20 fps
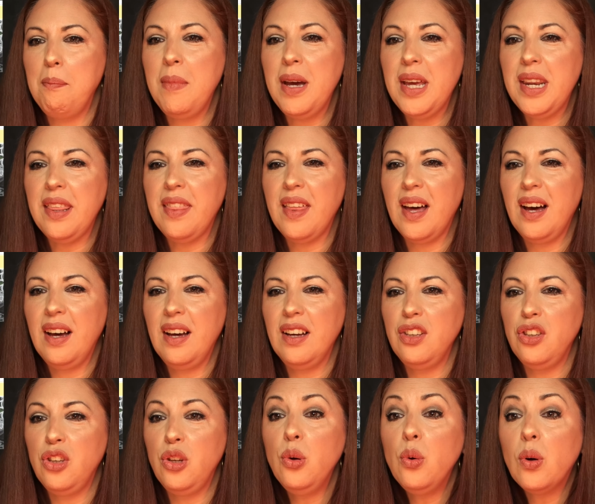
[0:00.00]
Mérida,
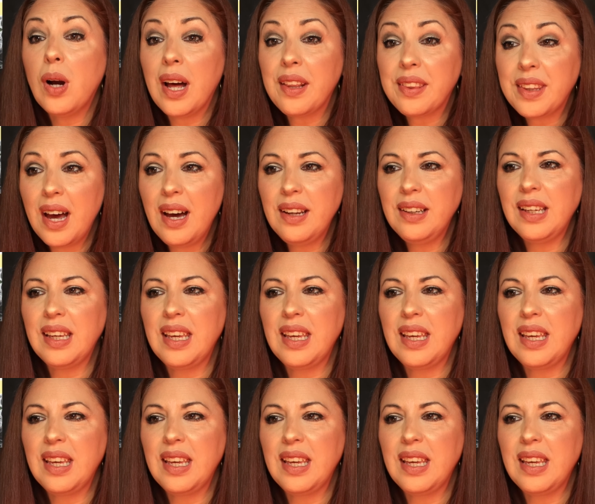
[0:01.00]
Yucatán,